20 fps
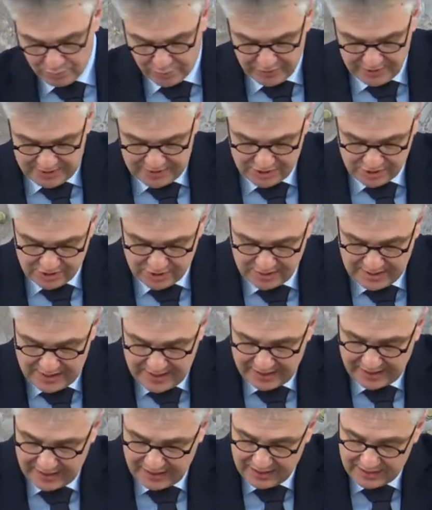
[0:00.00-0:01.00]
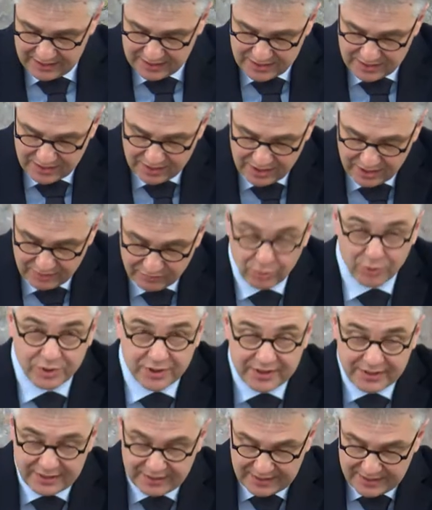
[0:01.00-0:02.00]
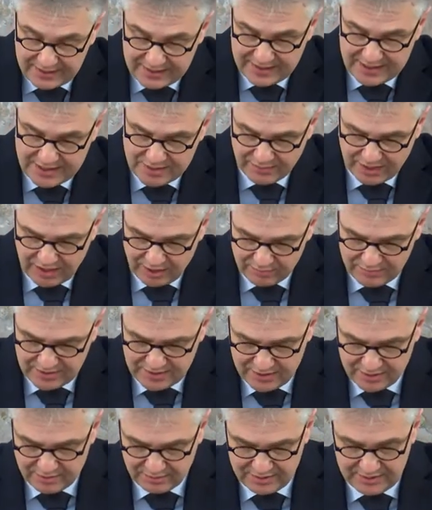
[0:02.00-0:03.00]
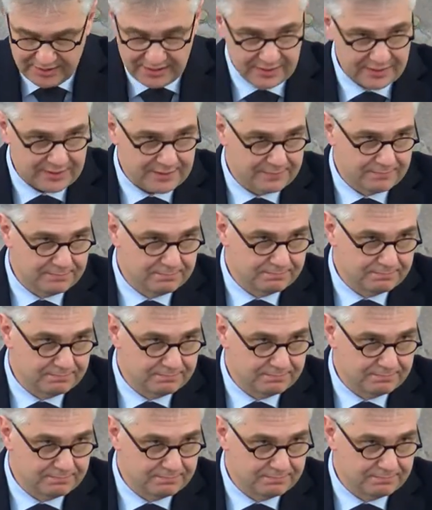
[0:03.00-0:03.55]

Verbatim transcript: Bundesrat, wurde in diesem Raum diskutiert.